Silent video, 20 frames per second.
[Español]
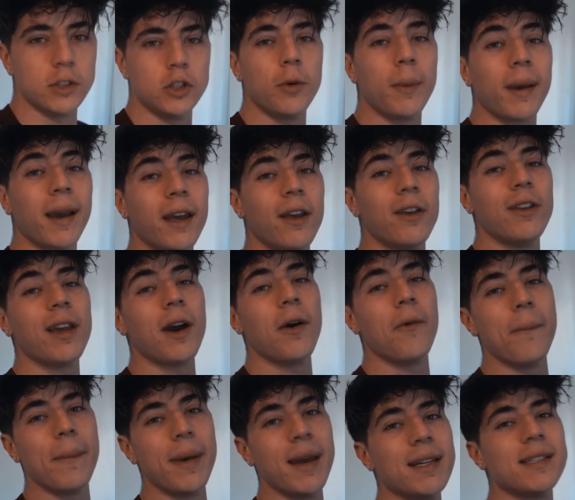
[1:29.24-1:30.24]
Yo me caído ya
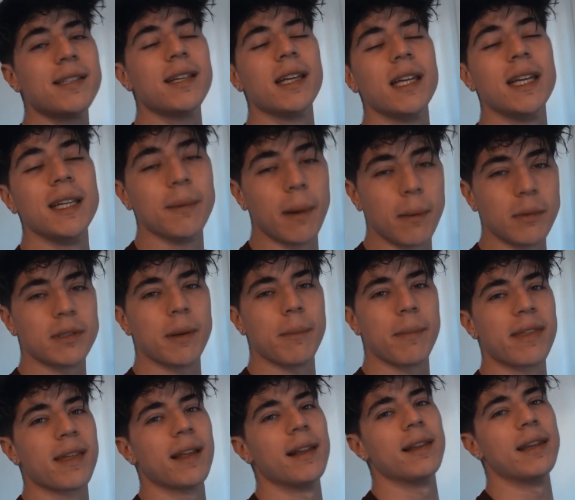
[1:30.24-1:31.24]
un mes y vamos a
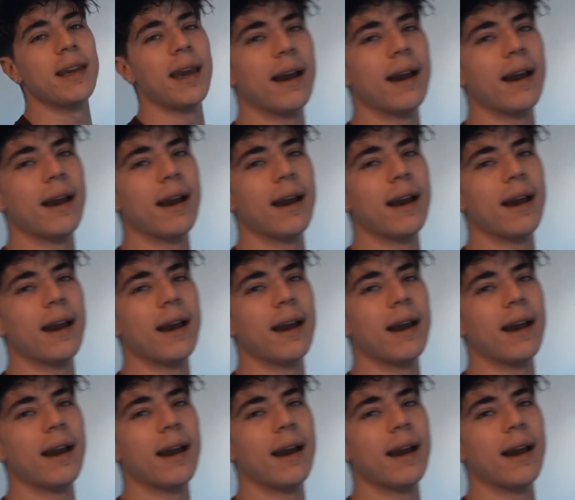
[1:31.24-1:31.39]
empezar el